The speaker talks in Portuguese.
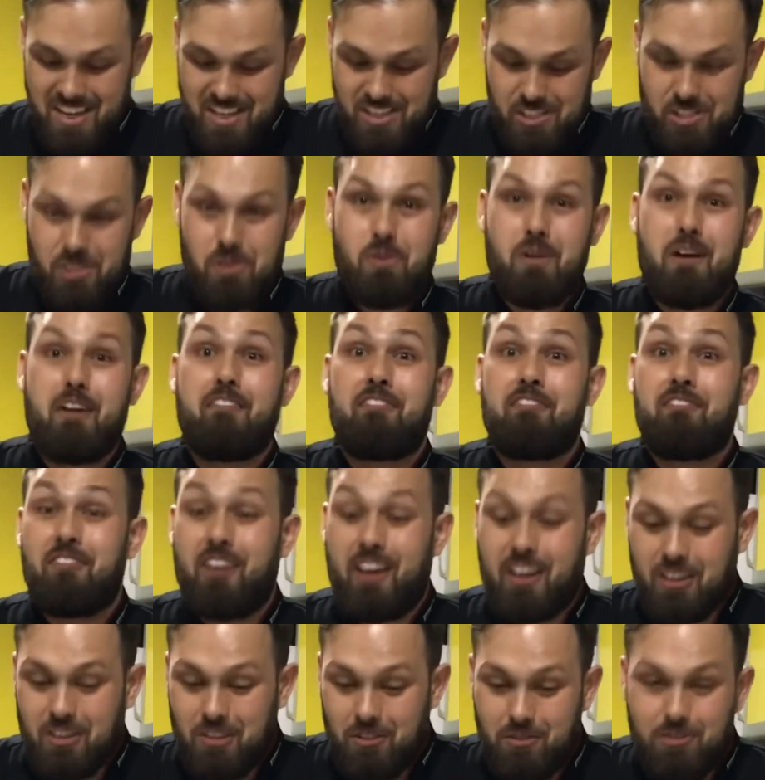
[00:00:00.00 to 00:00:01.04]
de um
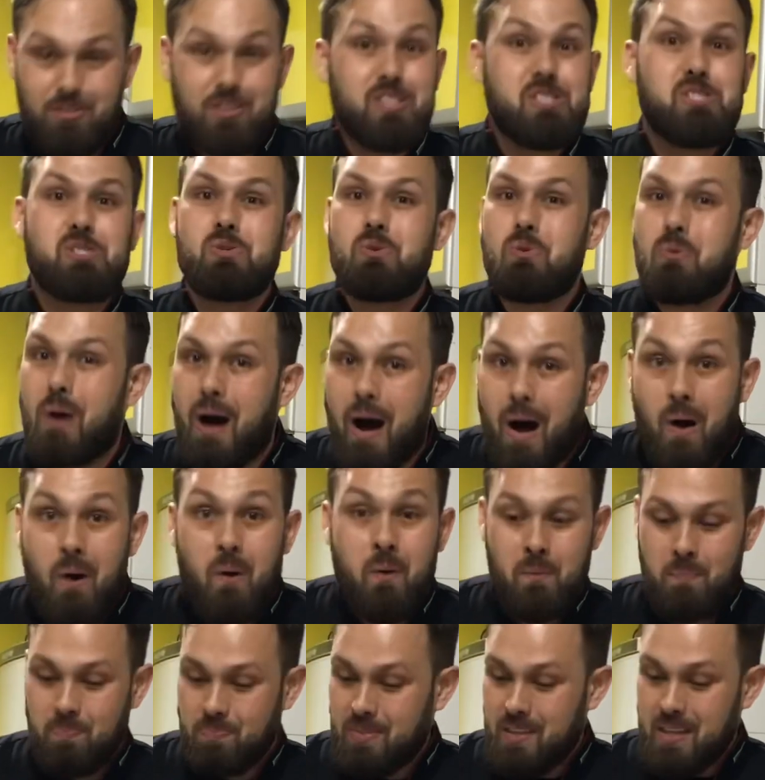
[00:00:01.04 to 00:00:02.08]
efeito
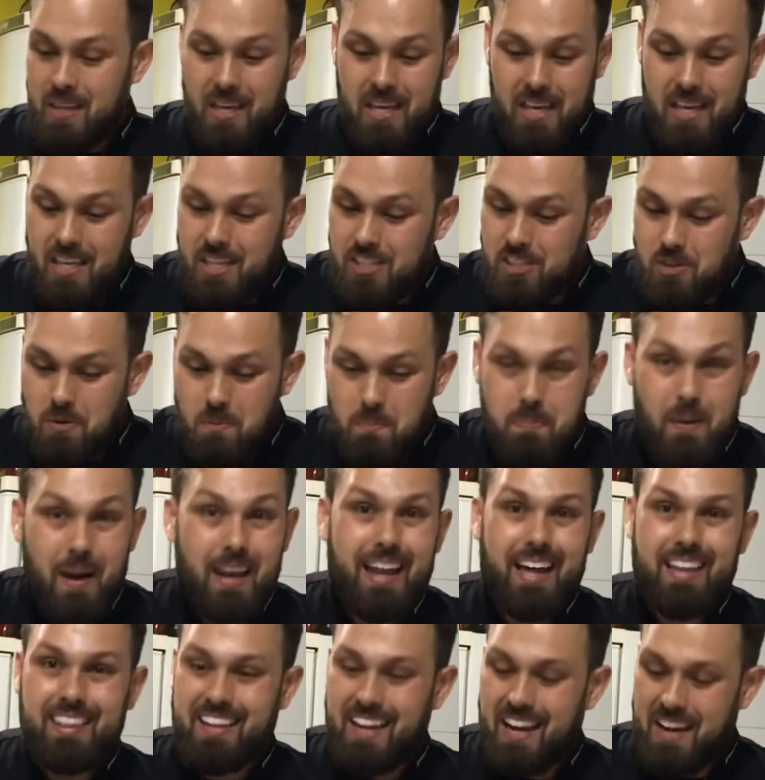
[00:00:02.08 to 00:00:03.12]
visual e de um
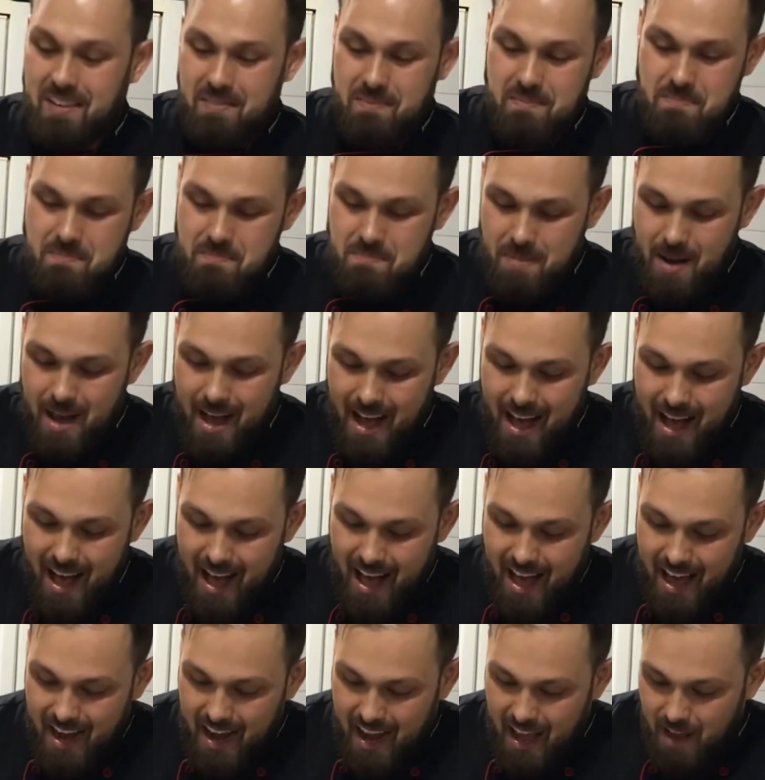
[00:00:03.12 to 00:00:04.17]
paladar
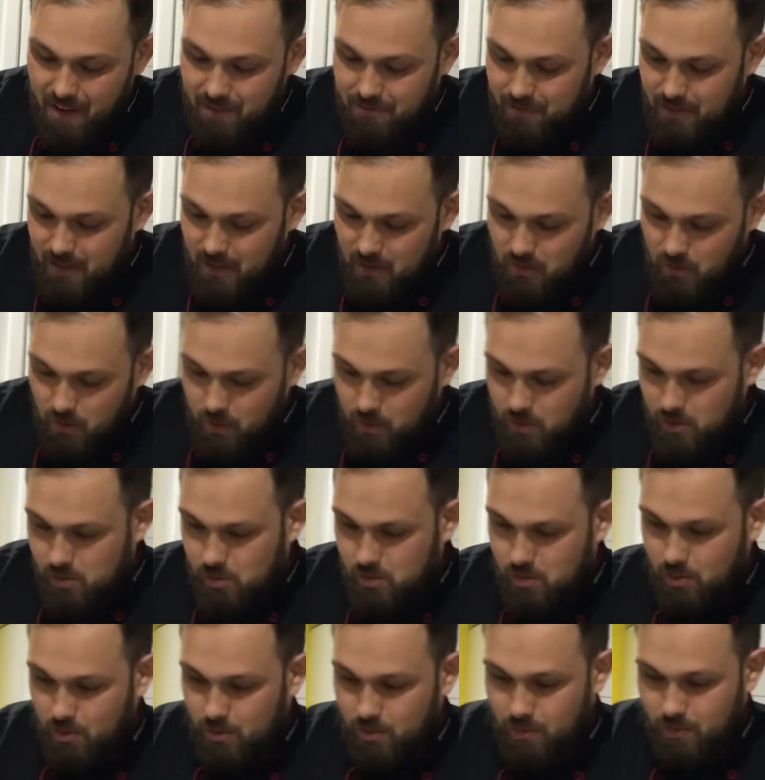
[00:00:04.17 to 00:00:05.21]

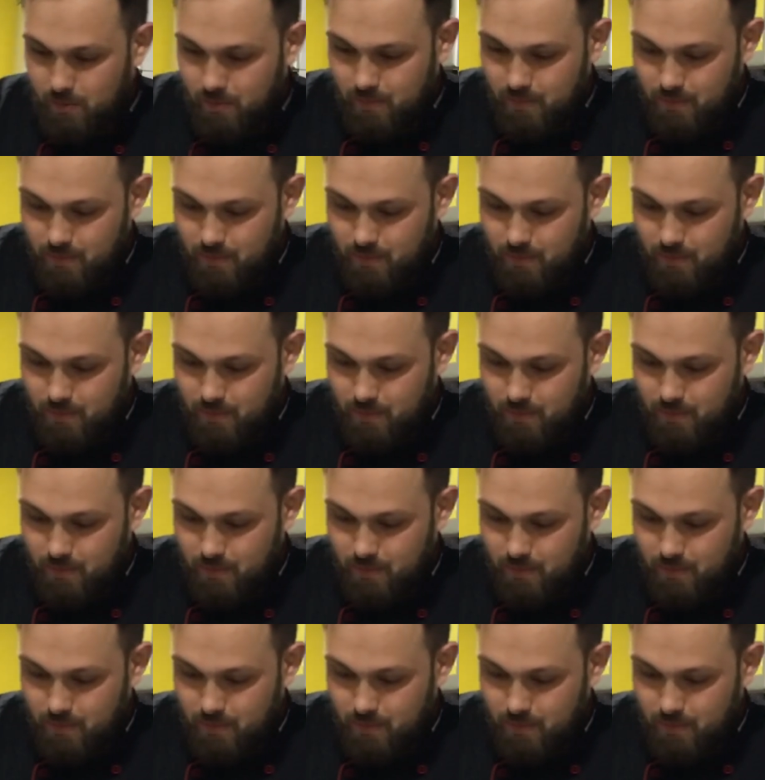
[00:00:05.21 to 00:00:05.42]
maravilhoso.